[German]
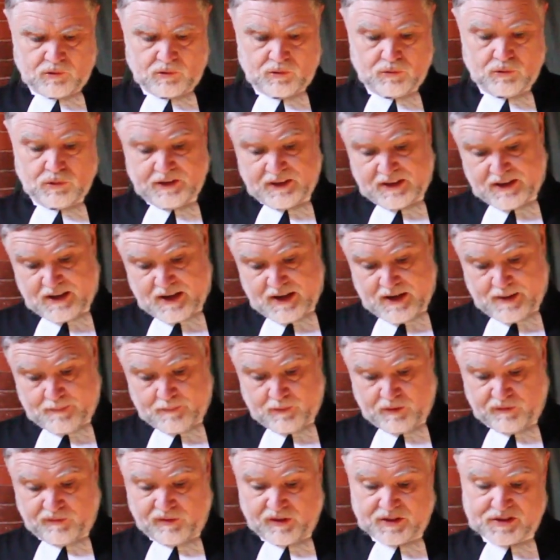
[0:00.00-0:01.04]
Und er
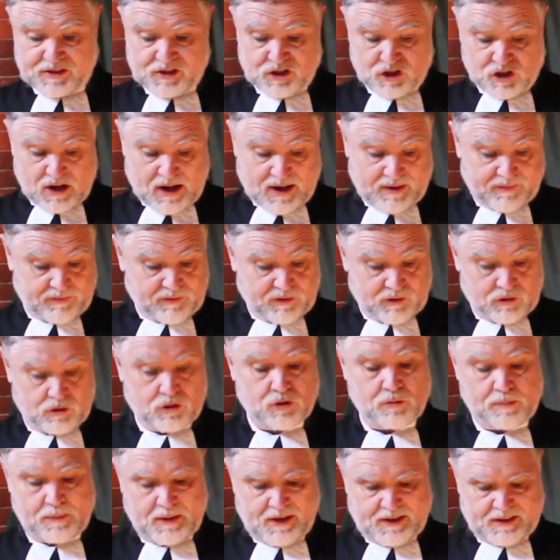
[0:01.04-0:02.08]
kam und fand sie schlafend
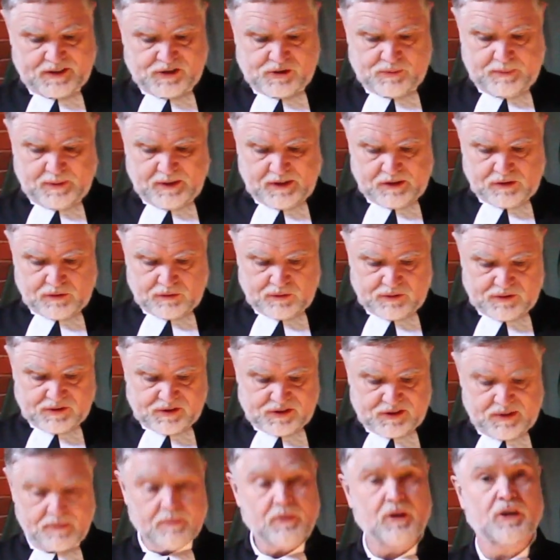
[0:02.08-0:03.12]
und sprach zu Petrus,
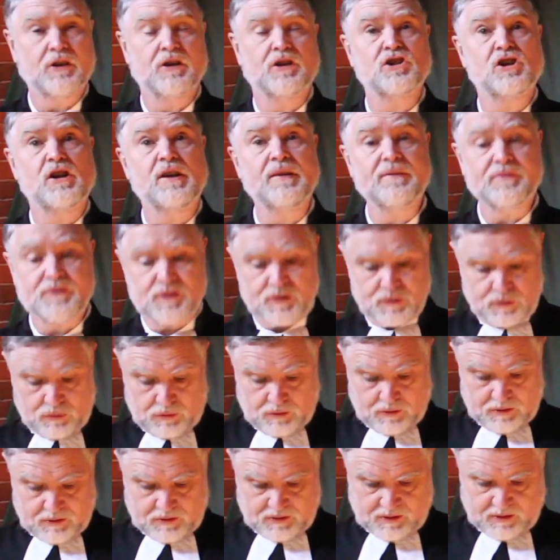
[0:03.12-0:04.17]
Simon, schläfst
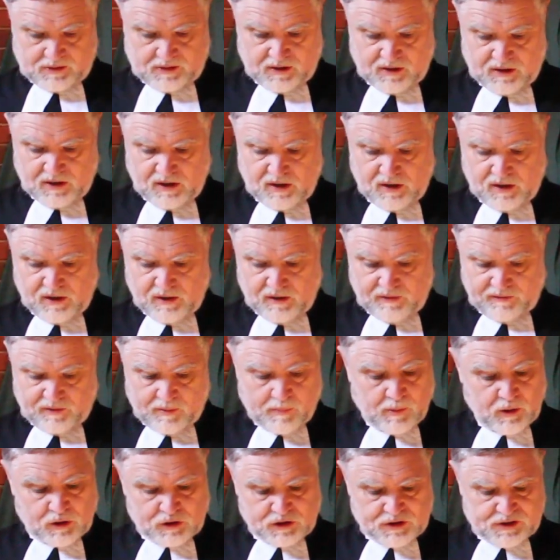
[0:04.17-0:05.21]
du?
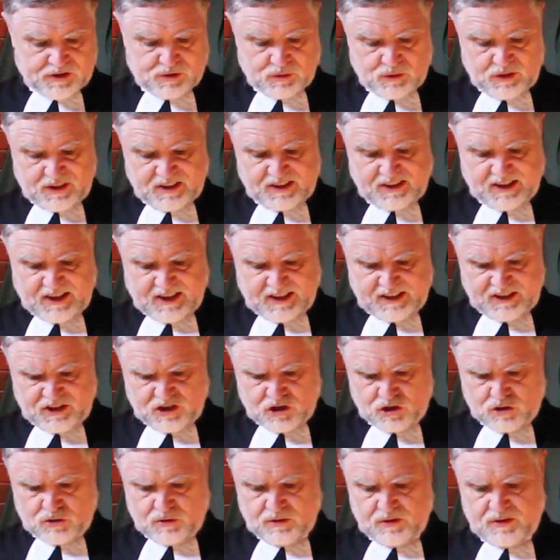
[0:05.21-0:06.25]
Vermochtest du nicht eine
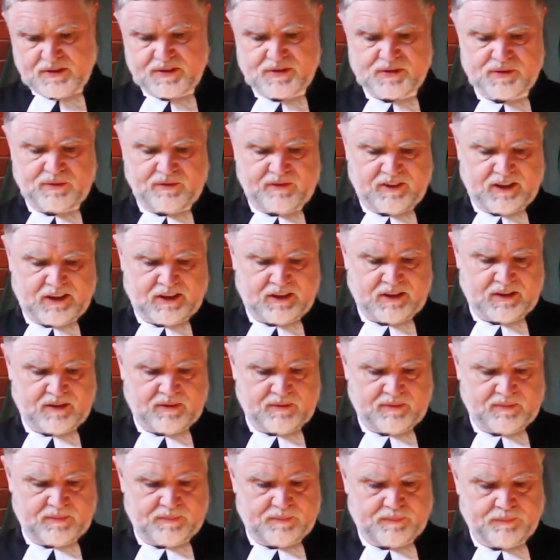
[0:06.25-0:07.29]
Stunde zu
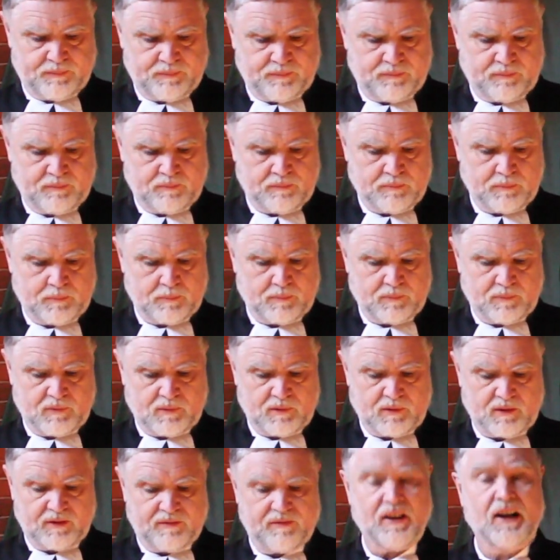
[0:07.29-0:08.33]
wachen?
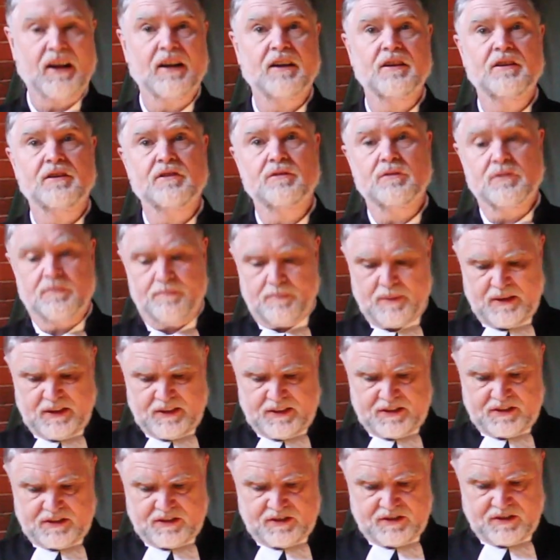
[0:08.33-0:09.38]
Wachet und
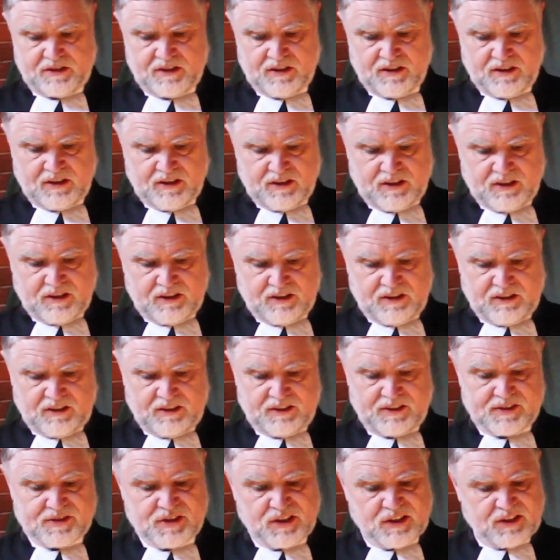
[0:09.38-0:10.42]
betet,
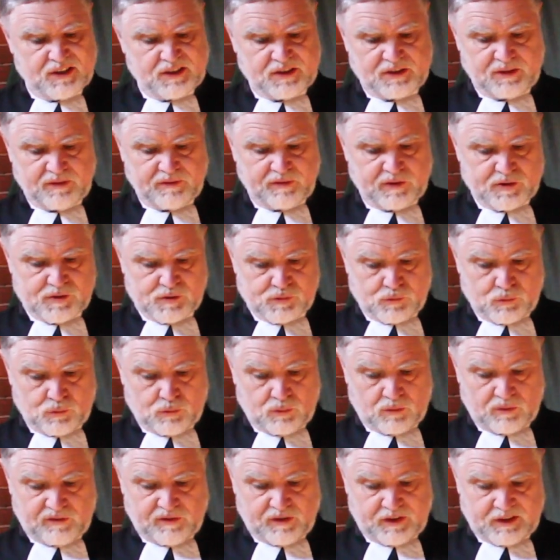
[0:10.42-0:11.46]
dass ihr nicht in
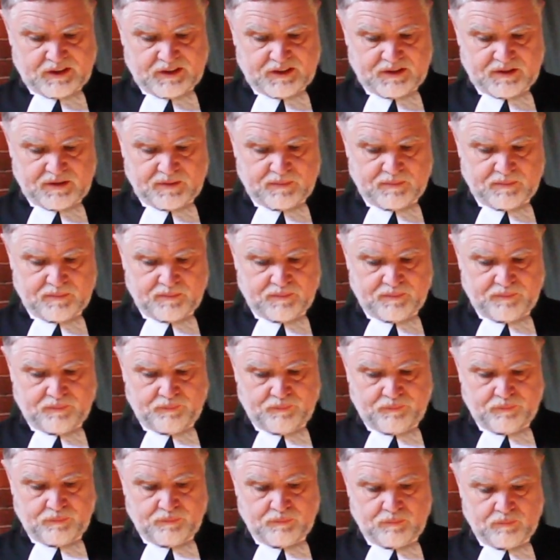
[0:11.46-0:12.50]
Versuchung fallt.
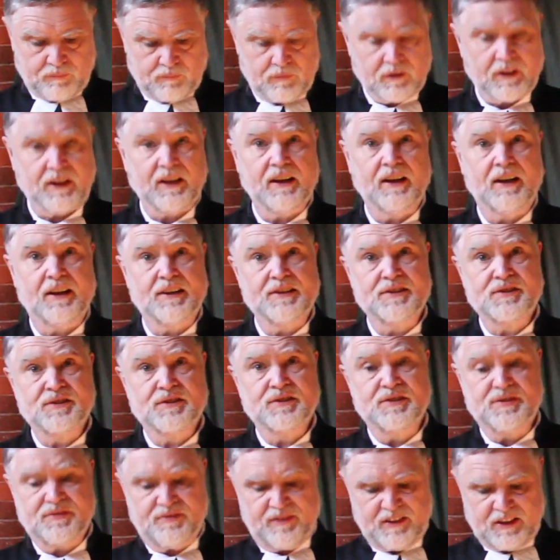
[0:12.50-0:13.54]
Der
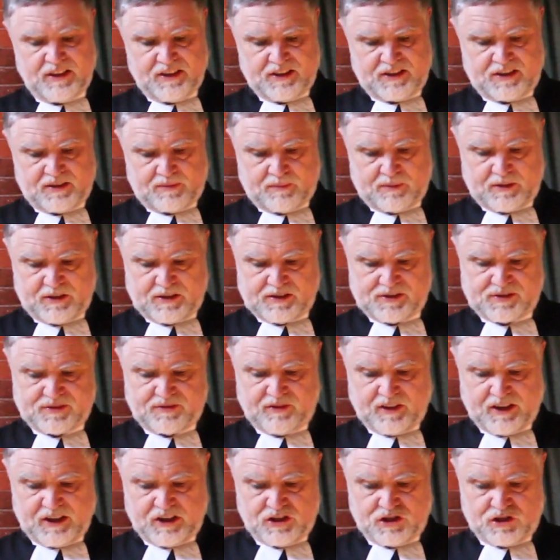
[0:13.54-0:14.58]
Geist ist willig, aber das
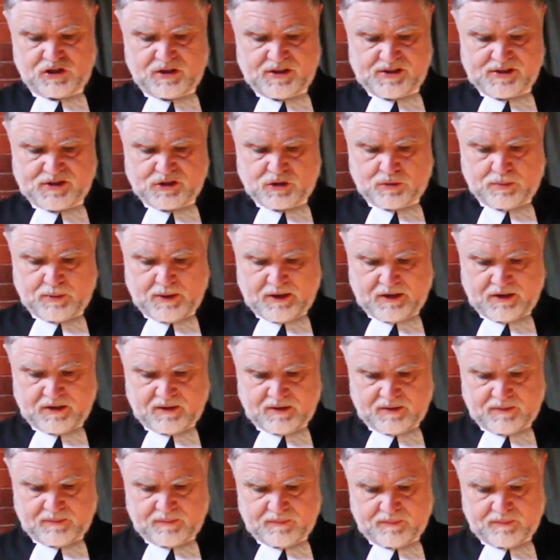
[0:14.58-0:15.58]
Fleisch ist schwach.